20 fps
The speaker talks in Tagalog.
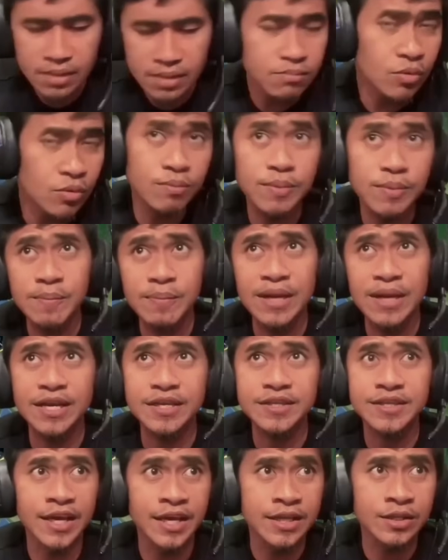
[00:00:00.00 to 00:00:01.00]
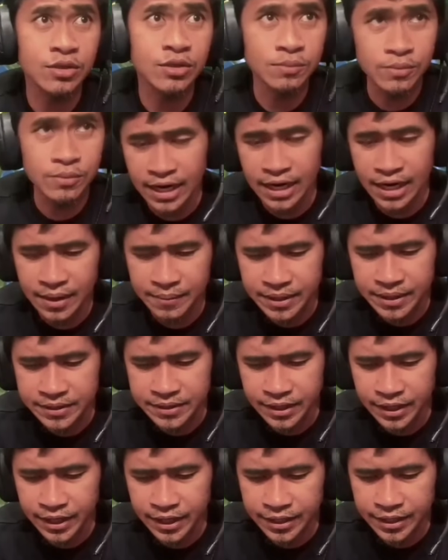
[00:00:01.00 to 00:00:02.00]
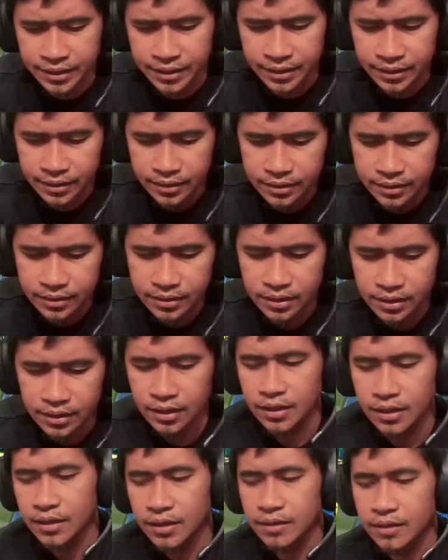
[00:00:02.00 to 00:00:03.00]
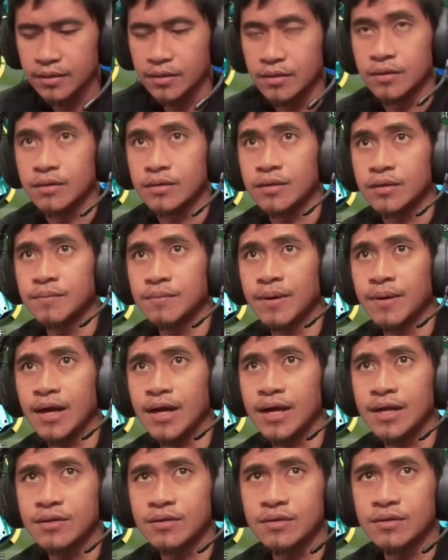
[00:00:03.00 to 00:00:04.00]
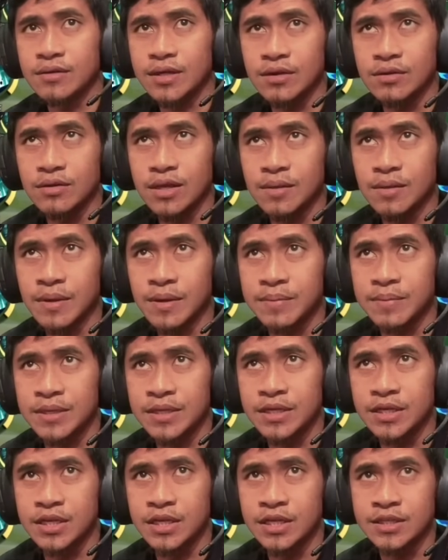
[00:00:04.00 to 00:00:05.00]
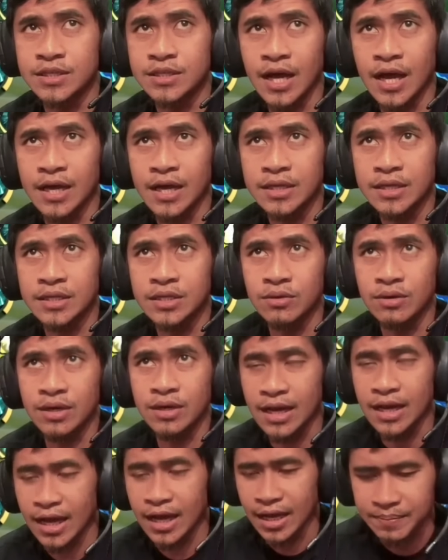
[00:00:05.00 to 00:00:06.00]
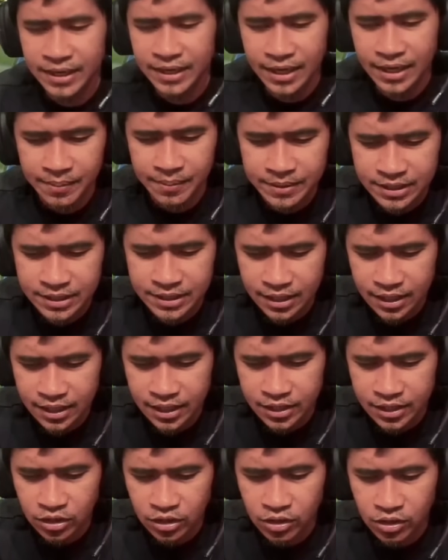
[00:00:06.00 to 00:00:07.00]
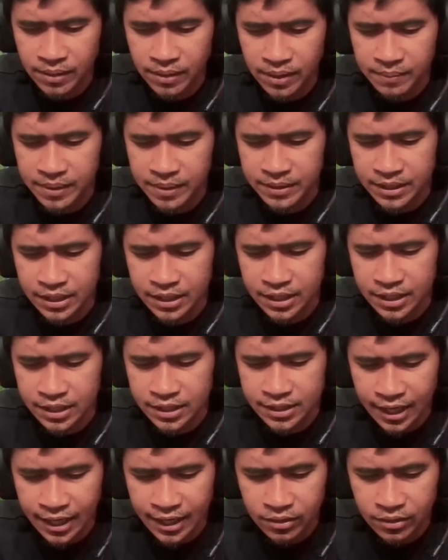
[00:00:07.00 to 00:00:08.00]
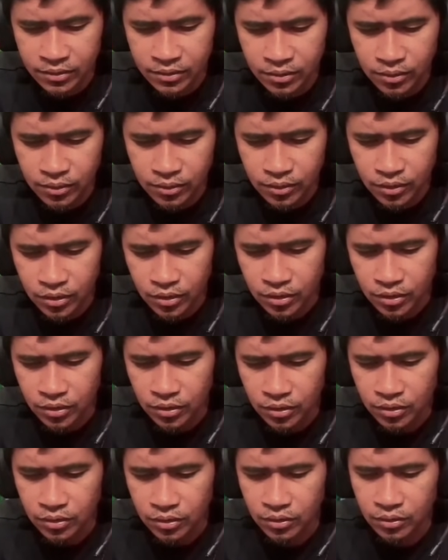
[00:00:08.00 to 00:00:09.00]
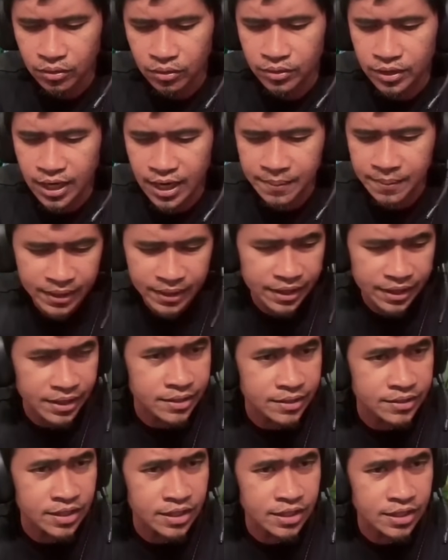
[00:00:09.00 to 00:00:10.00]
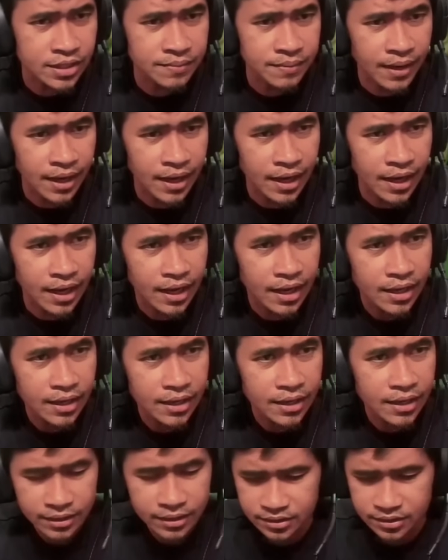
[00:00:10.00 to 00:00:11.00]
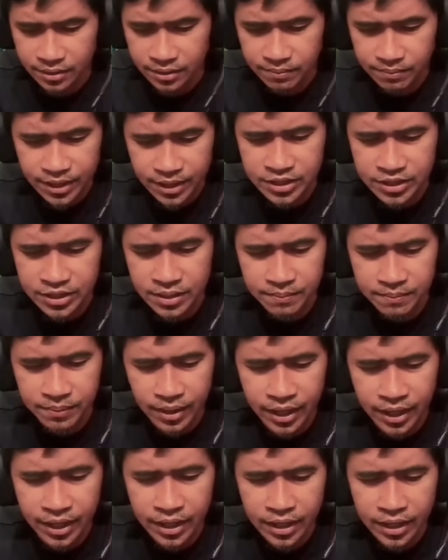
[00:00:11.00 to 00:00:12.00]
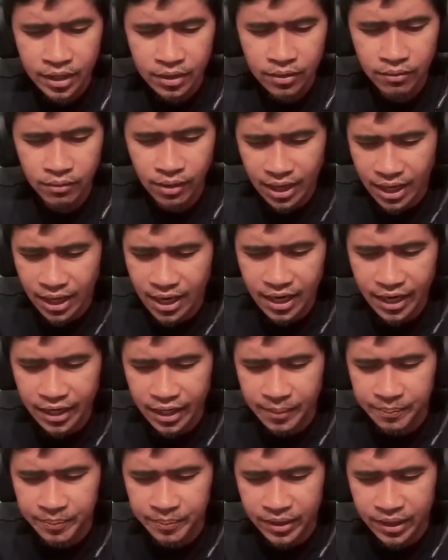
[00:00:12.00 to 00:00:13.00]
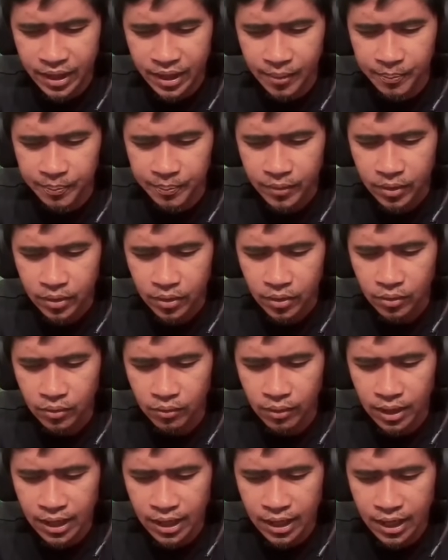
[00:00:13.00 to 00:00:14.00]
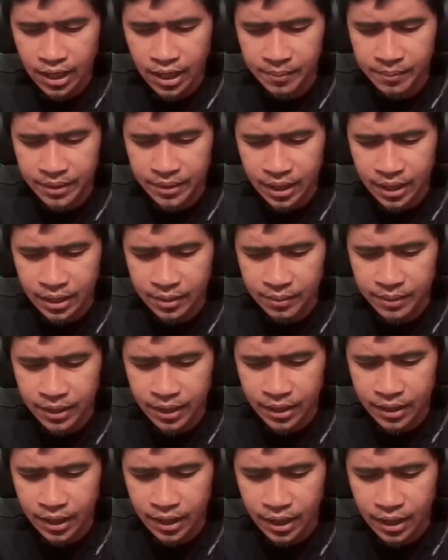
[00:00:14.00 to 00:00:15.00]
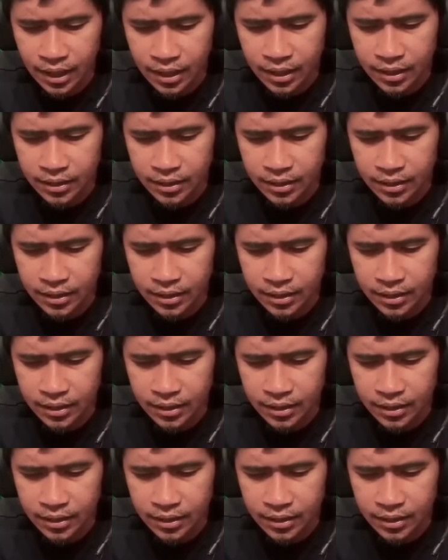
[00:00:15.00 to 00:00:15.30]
Pag mo bibilite, doon mo nagamitin. O, oh, di ba? Ganun, ganun lang magbididita. Hindi nyo kailangan pahirapan sarili nyo kung magbibididita kayo. O, oh, napaka-easy, di ba? Simple-simple. Walang kahirap-hirap. Walang kabirada-birada.